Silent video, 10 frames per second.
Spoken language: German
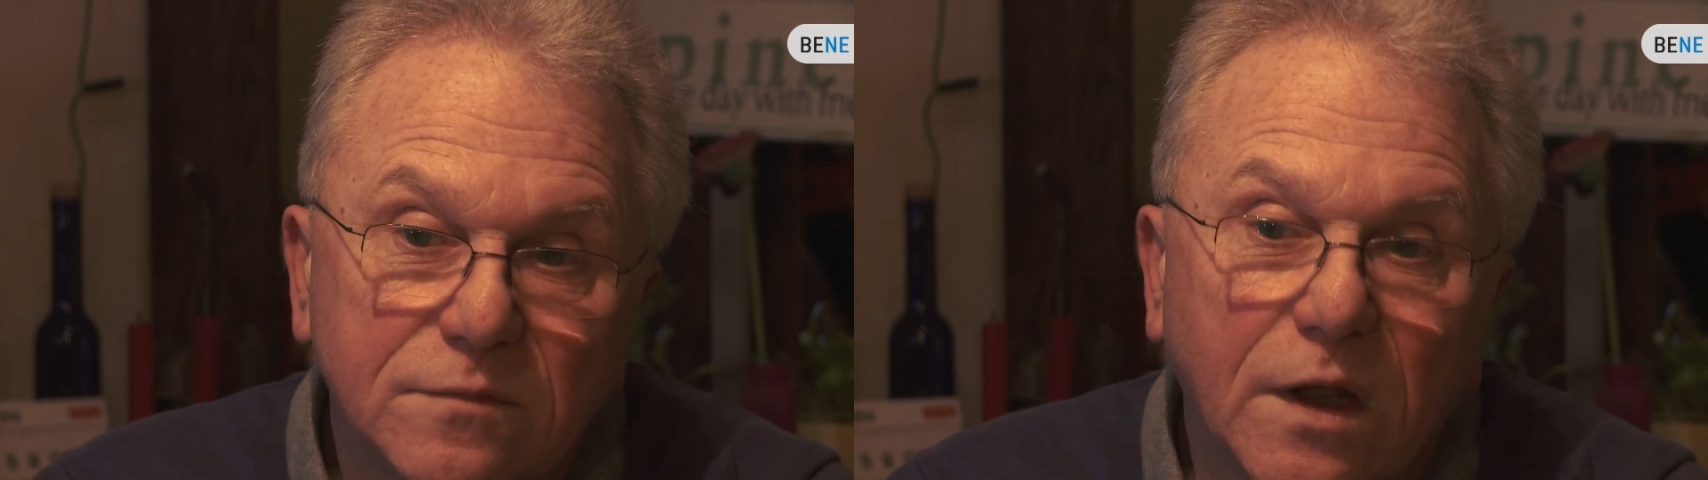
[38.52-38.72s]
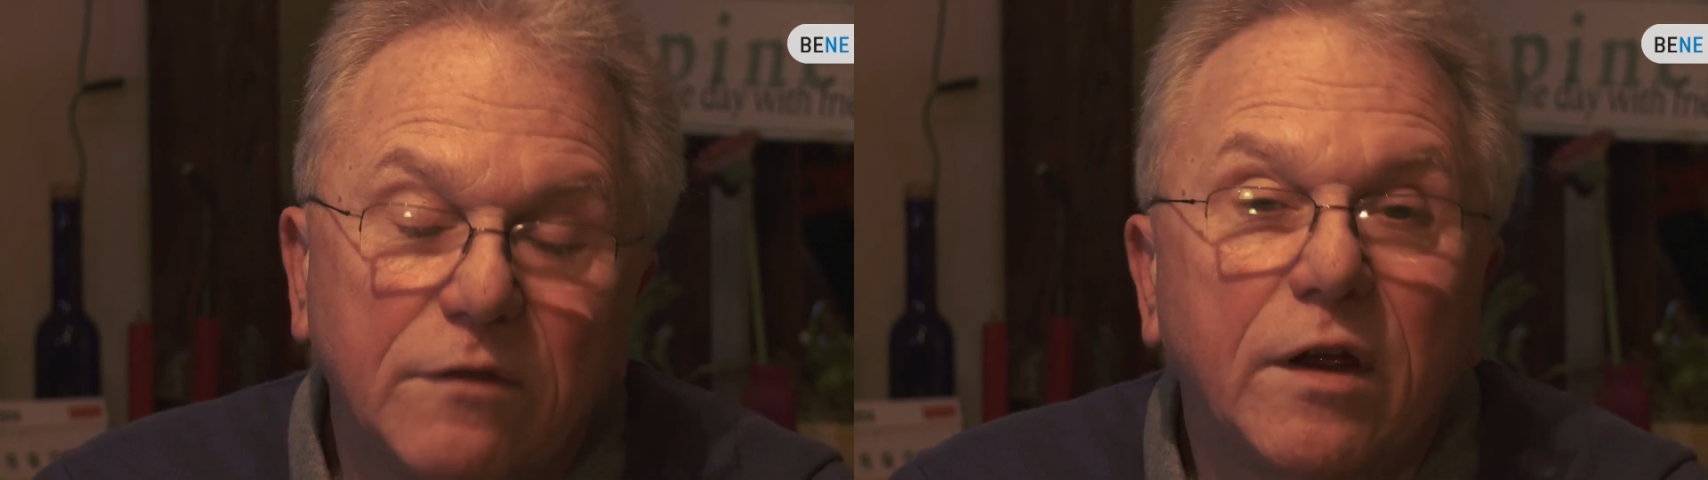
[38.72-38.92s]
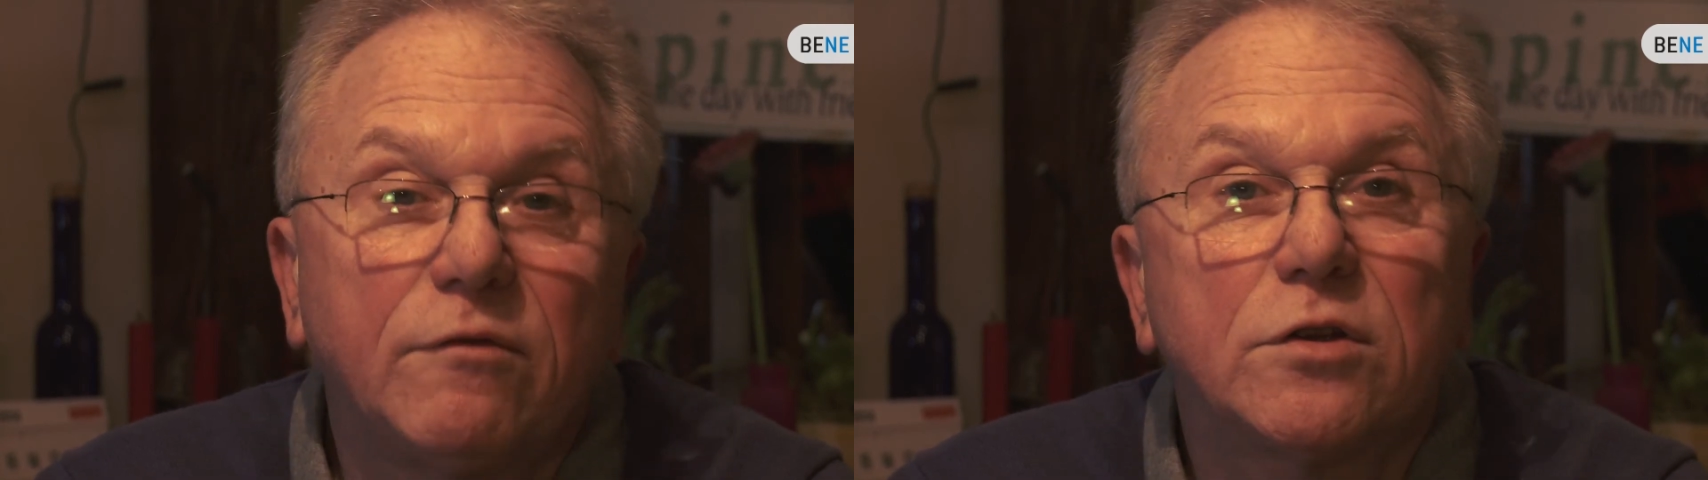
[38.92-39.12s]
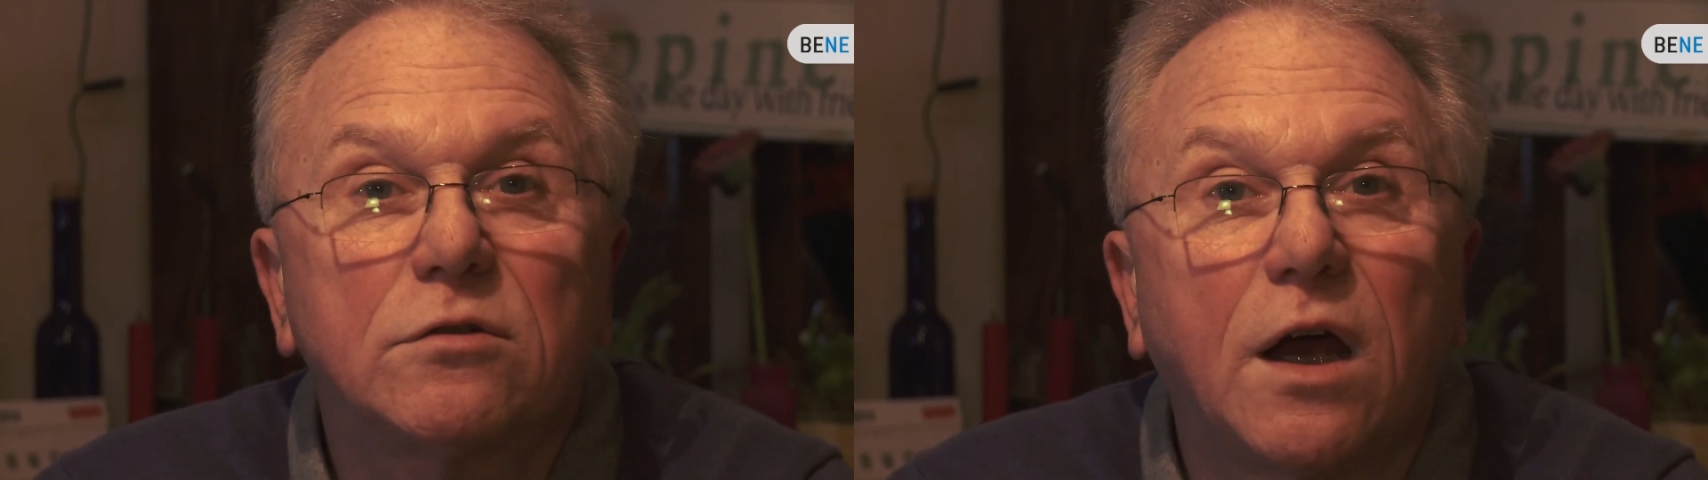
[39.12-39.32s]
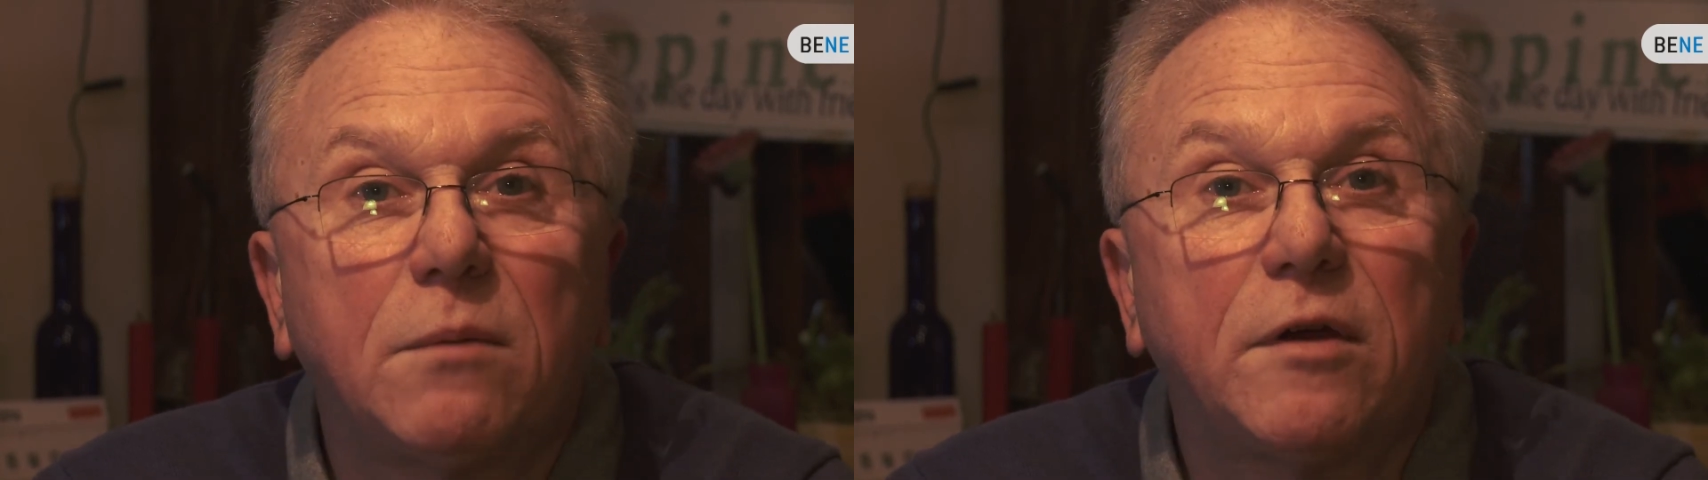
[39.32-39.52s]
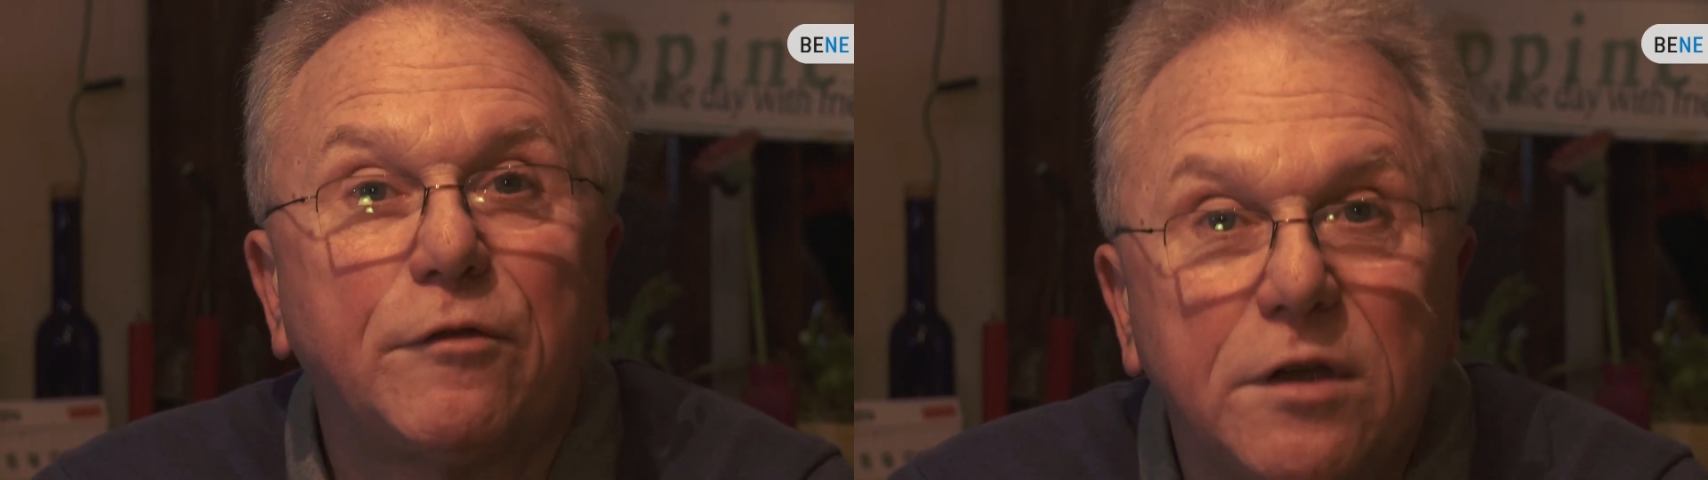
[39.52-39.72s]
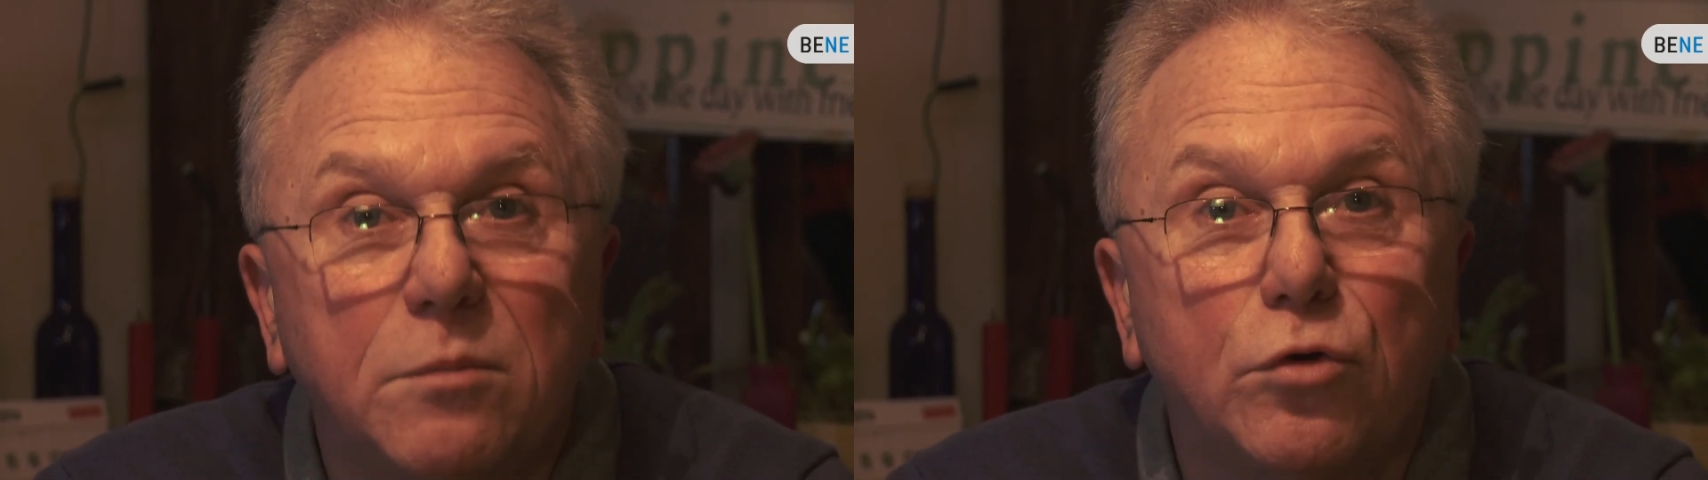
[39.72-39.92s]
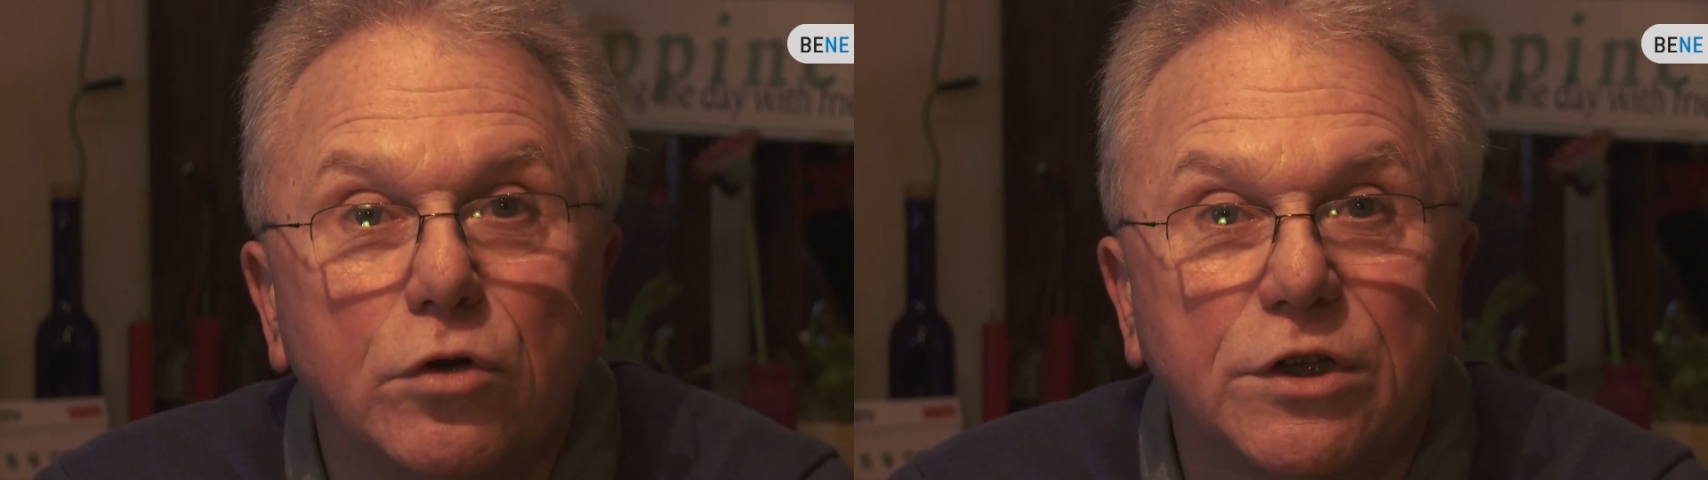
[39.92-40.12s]
Dann wären wir sogar bei vier
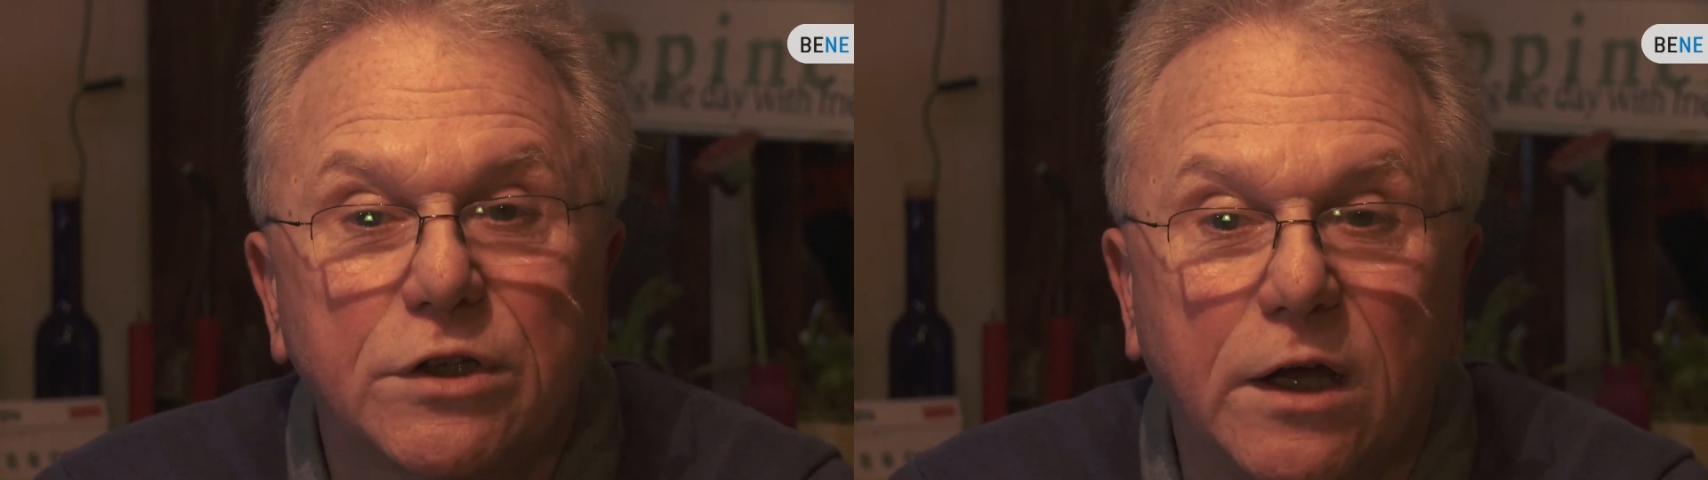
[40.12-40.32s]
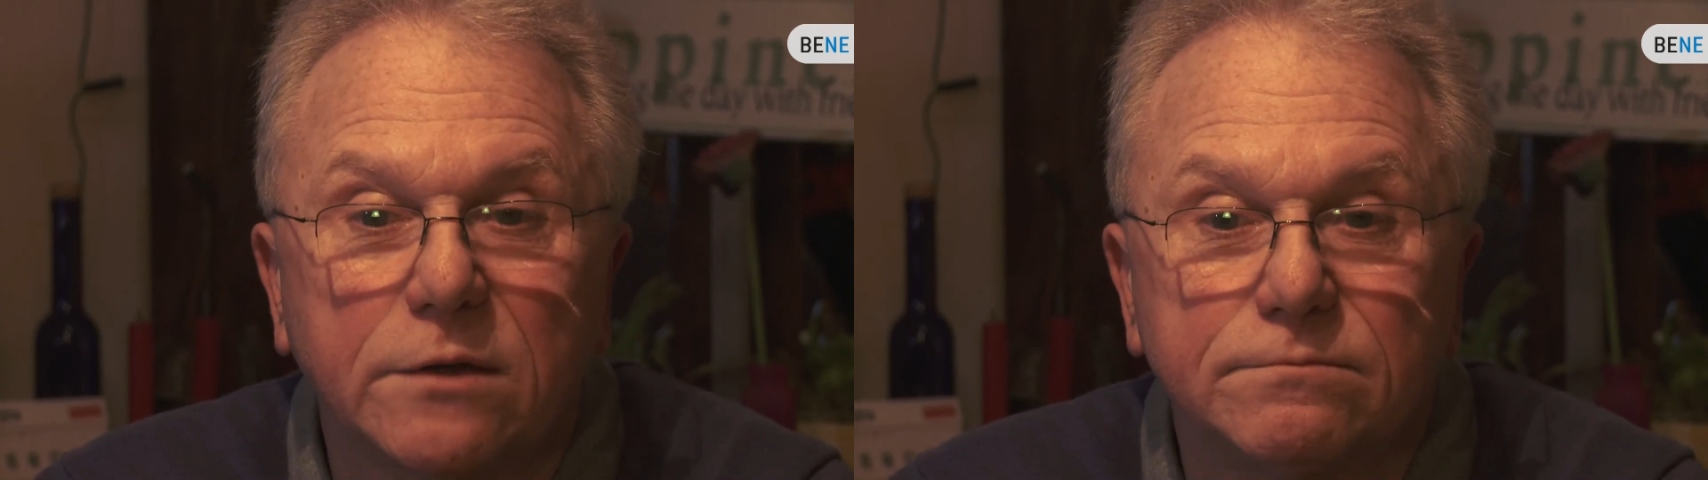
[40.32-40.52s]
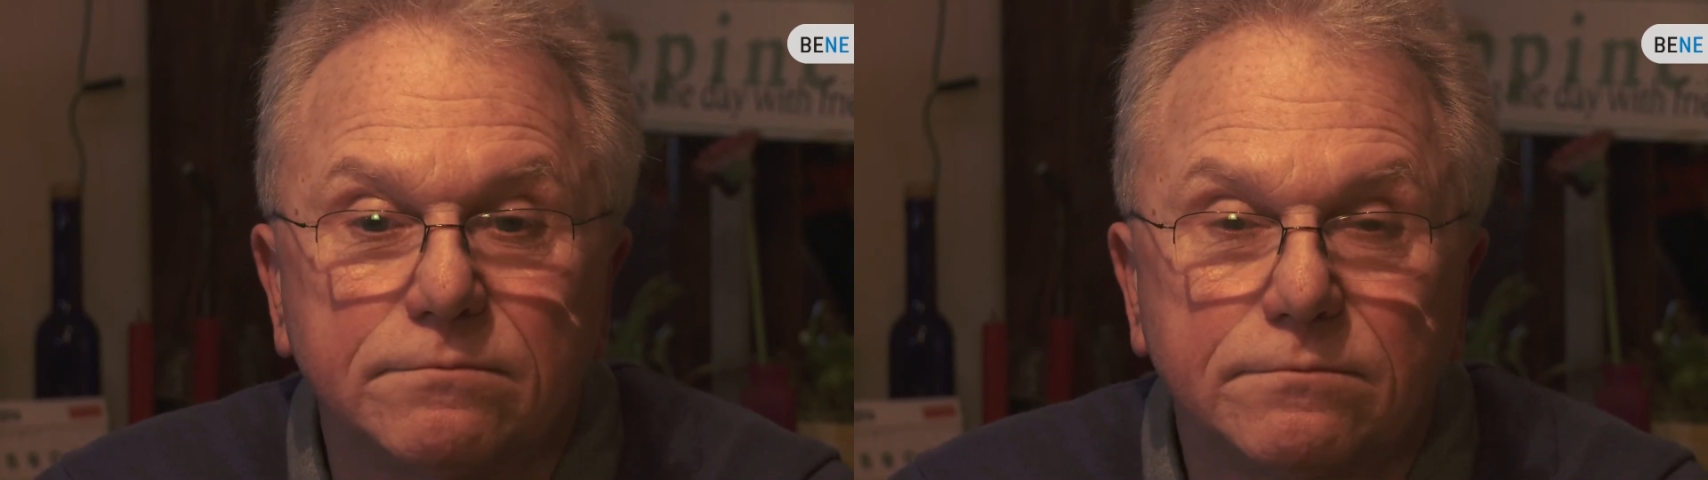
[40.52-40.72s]
Möglichkeiten.